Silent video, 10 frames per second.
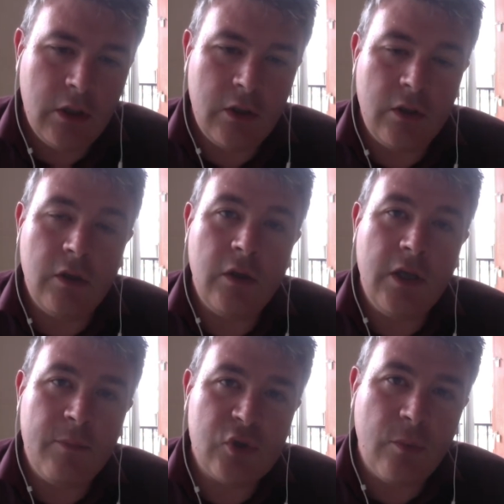
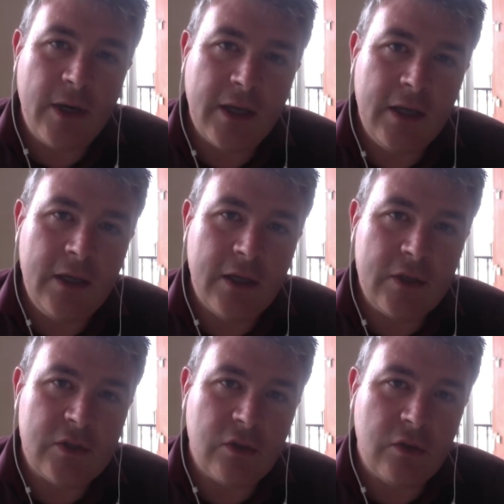et ce, malgré les
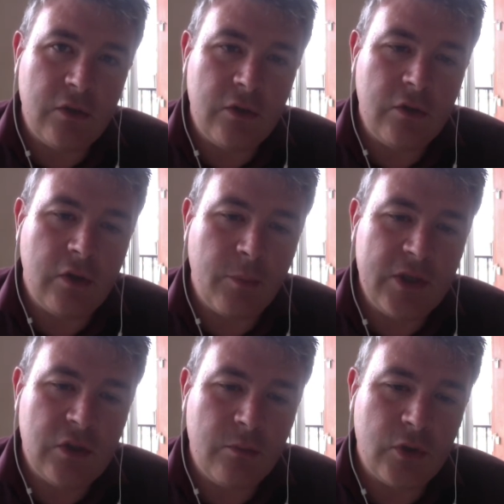récents
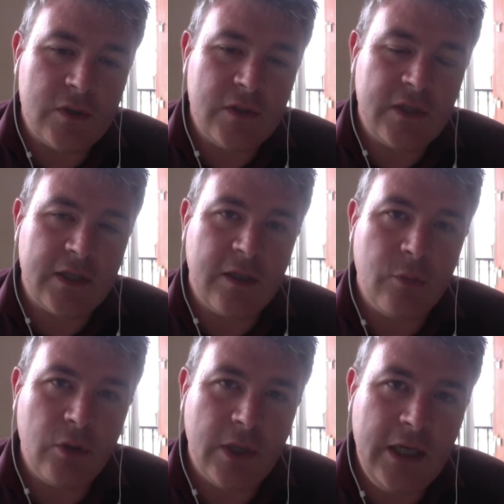emprisonnements de certains
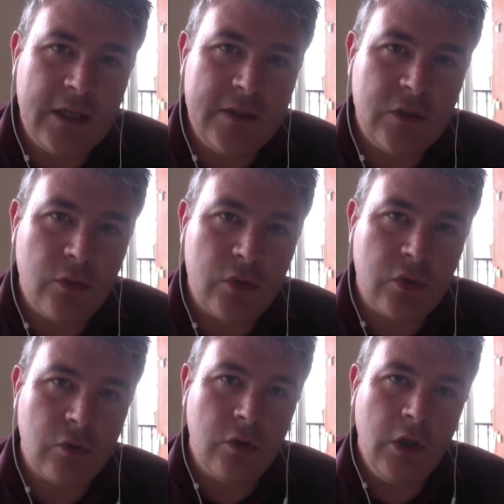membres et la
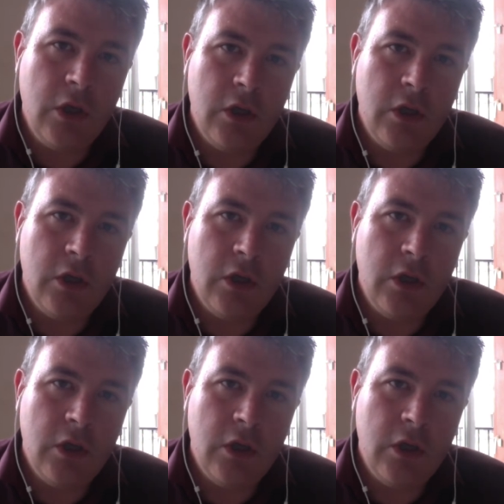dissolution